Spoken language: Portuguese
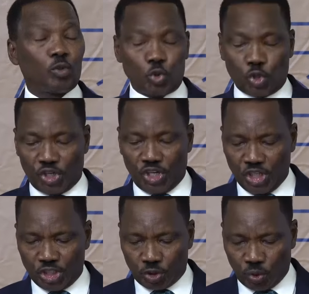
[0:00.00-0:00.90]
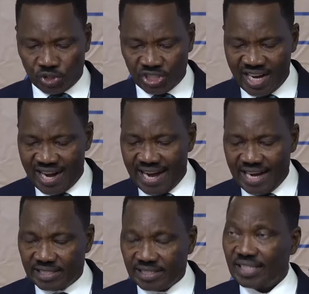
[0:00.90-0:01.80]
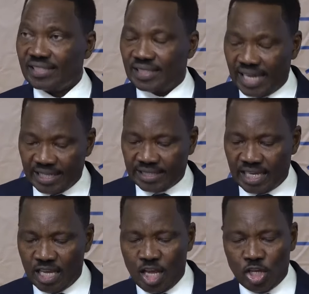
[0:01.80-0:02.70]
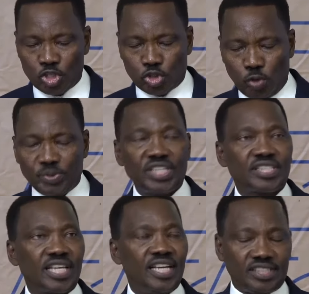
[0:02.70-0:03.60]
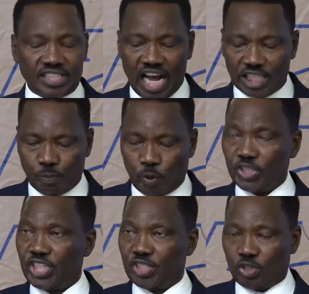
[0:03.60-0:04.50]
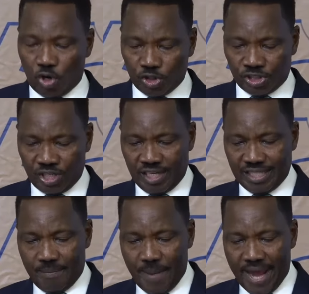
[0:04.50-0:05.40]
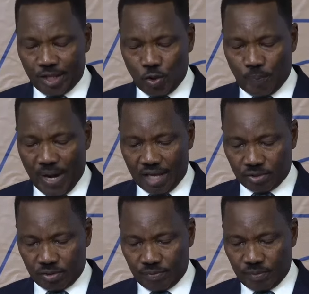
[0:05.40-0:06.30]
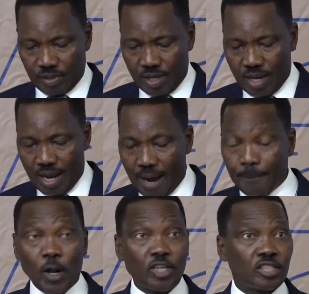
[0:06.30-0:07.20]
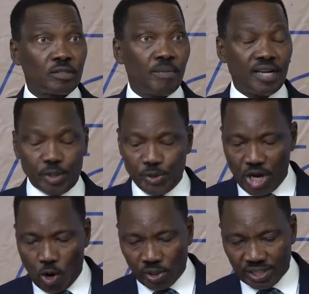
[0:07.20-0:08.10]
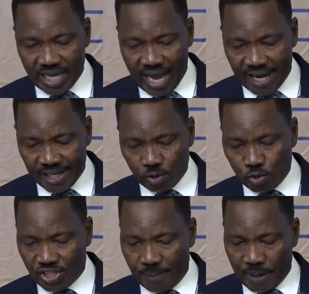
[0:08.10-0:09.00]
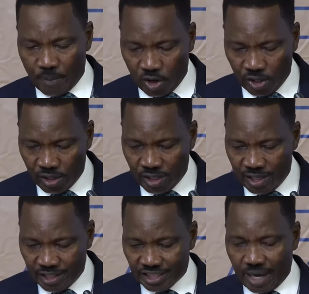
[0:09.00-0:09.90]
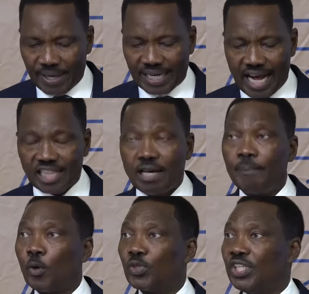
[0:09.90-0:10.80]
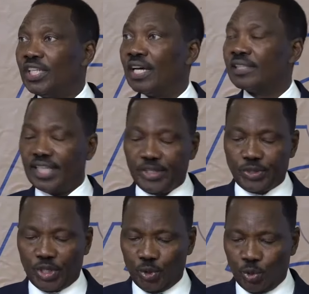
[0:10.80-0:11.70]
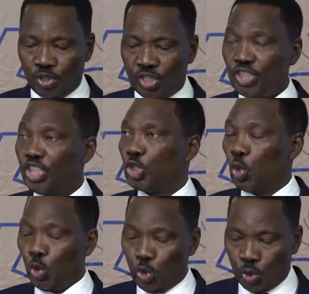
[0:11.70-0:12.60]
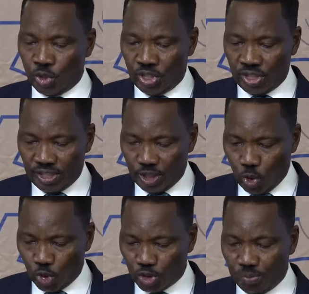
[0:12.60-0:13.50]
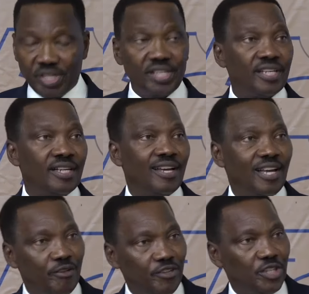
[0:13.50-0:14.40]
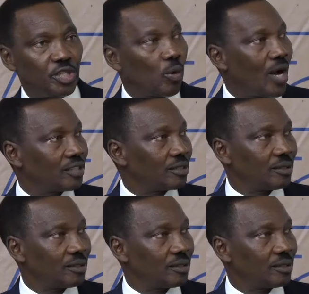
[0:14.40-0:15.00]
dos riscos e incerteza subjacentes às projeções de médio prazo. A próxima reunião ordinária do CPMO está marcada para o dia 31 de julho de 2024.